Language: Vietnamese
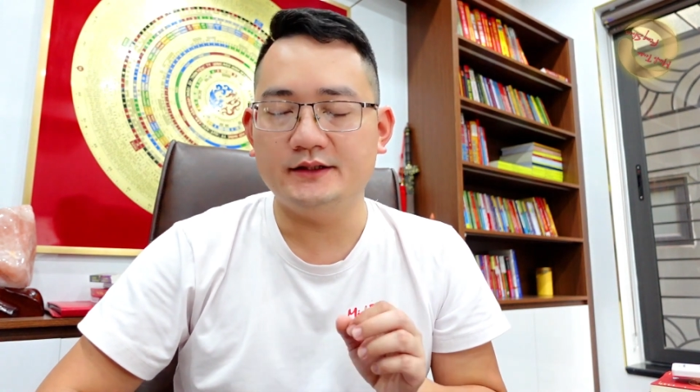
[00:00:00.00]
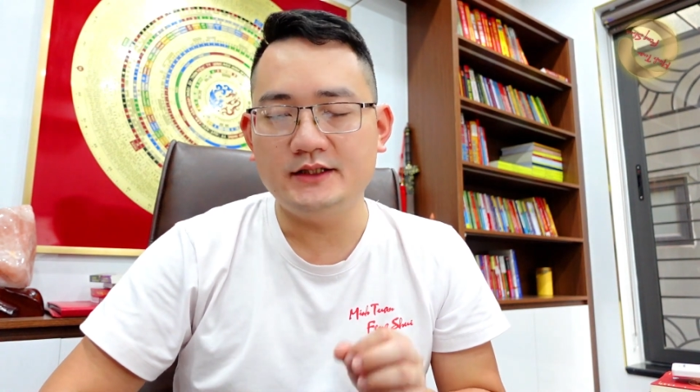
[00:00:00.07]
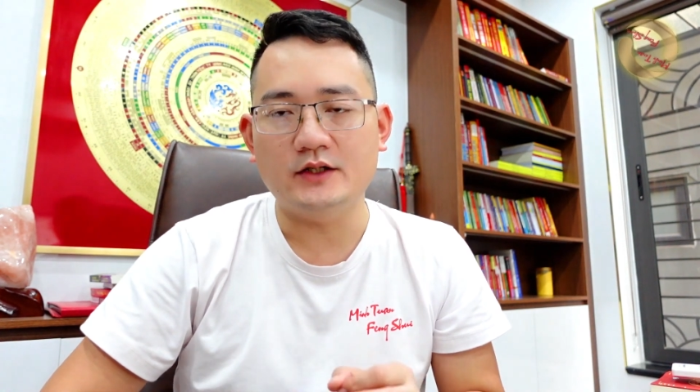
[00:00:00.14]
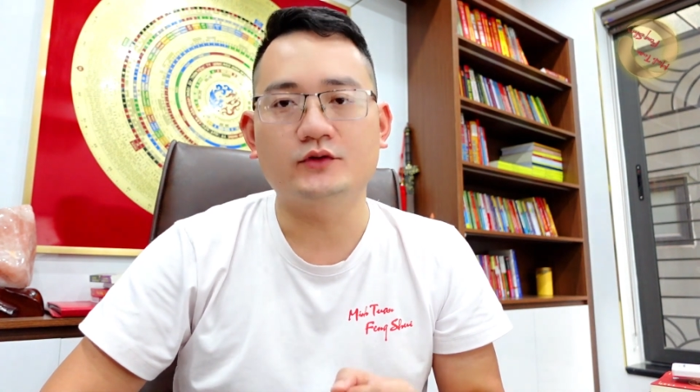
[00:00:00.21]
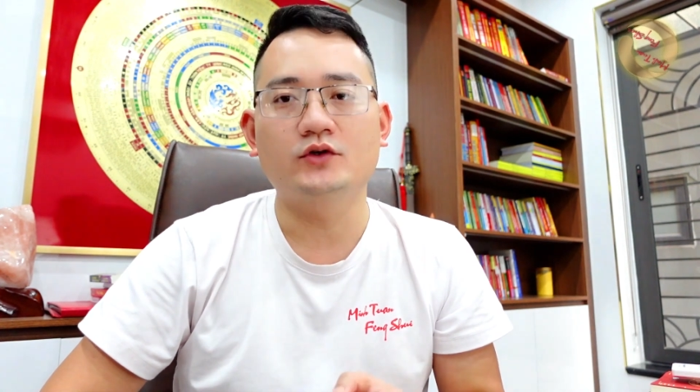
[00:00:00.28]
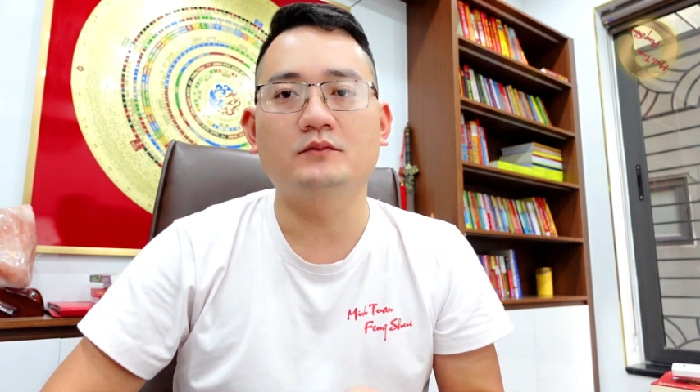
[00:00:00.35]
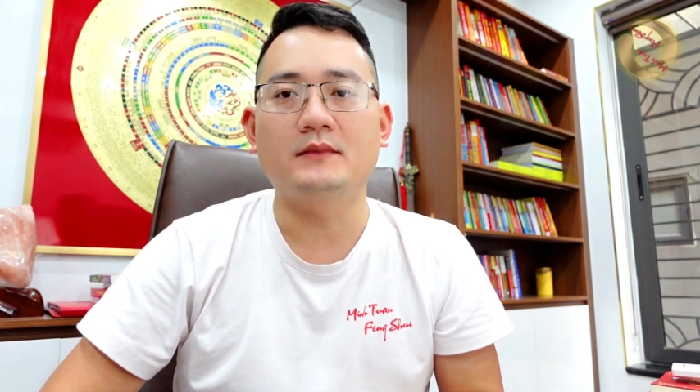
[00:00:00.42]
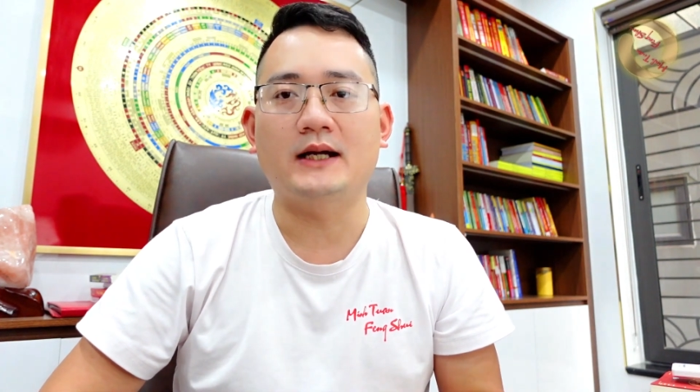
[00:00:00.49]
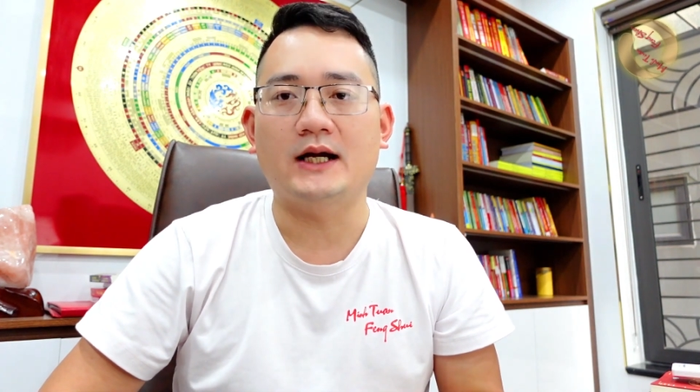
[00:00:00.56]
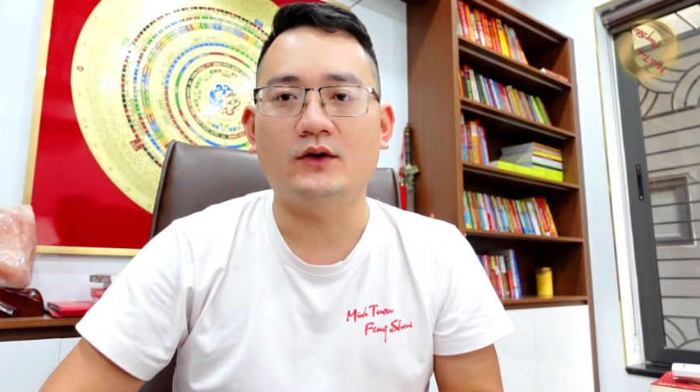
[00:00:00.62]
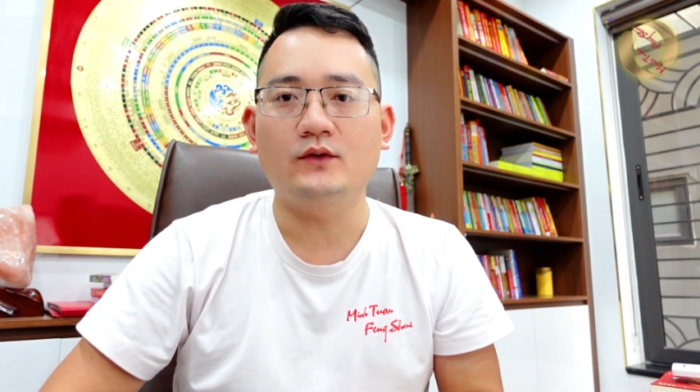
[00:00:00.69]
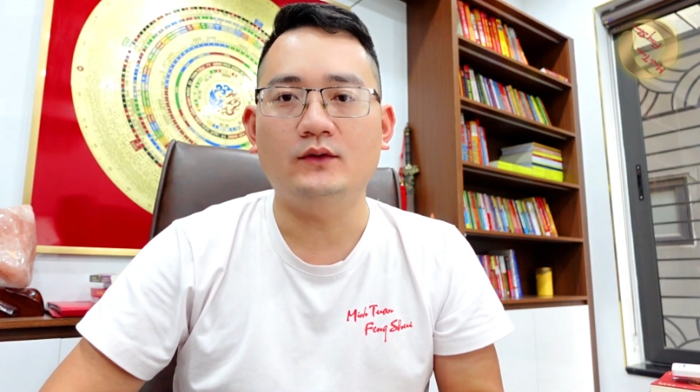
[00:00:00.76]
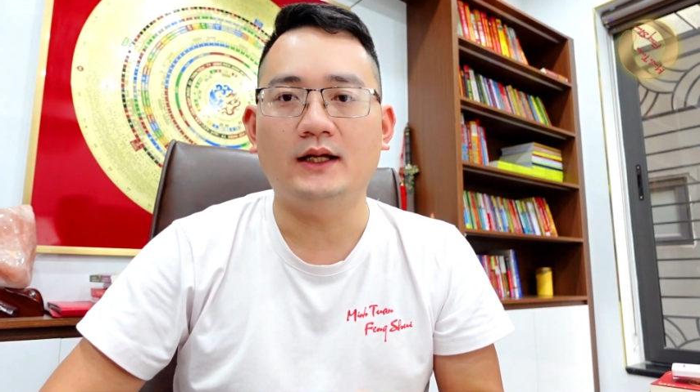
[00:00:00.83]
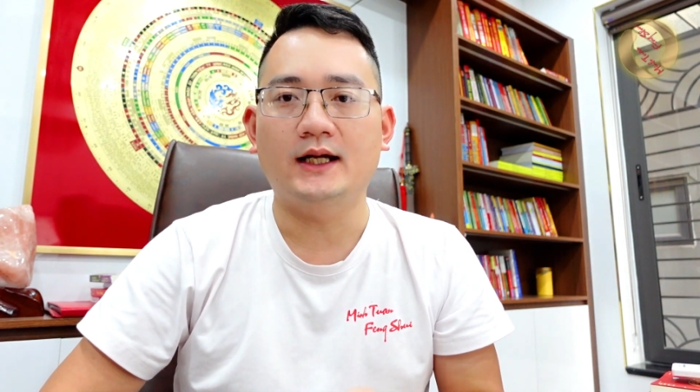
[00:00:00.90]
tín hiệu thông
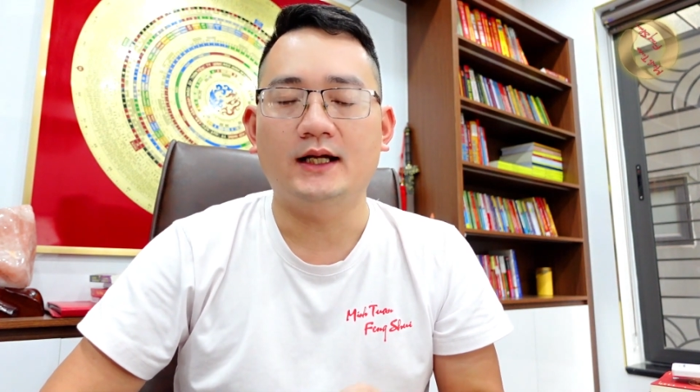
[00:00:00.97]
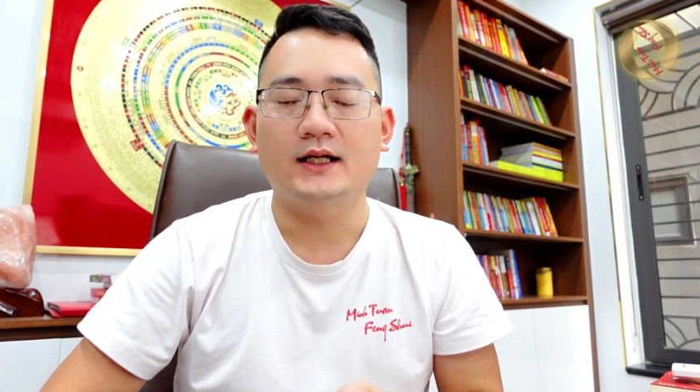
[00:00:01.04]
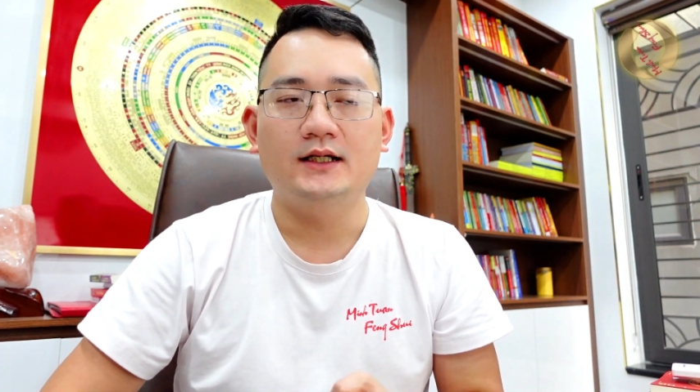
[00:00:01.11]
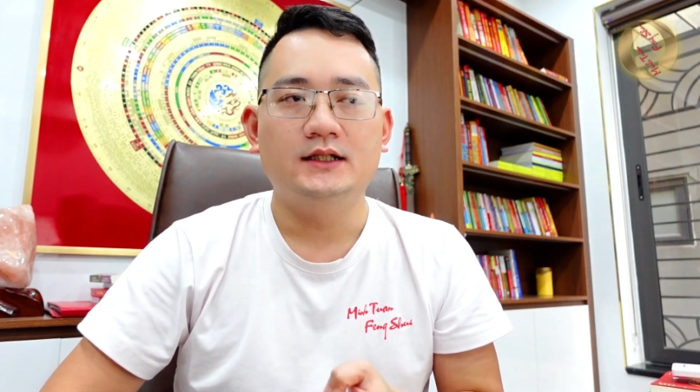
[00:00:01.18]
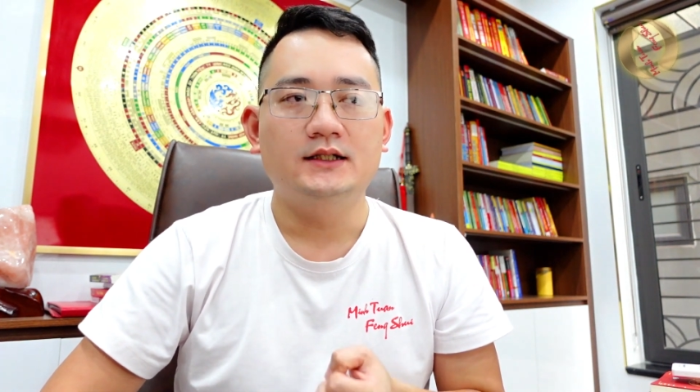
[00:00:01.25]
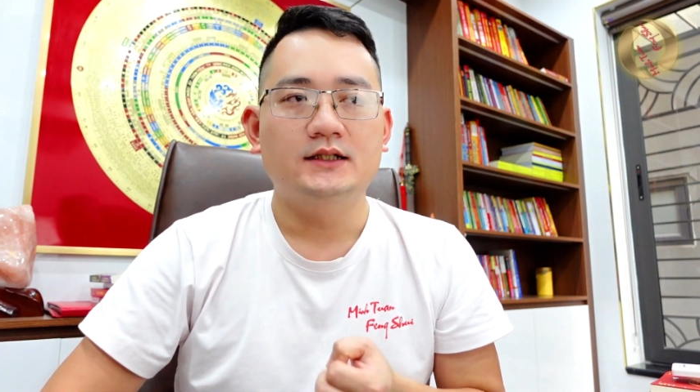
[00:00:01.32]
báo là